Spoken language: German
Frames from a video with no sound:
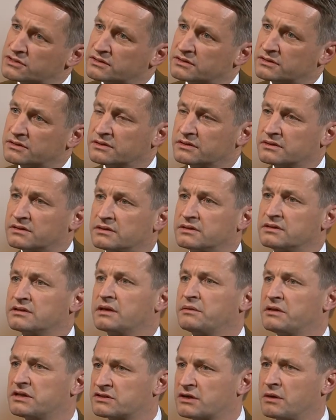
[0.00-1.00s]
Nee, das ist aber,
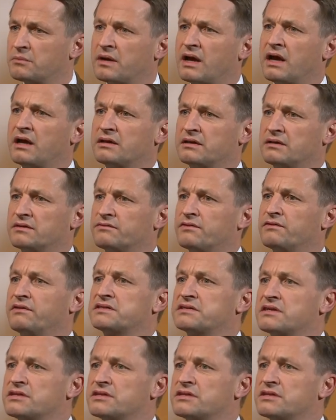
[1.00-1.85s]
aber auch komm, ein Zeichen, äh, auch ein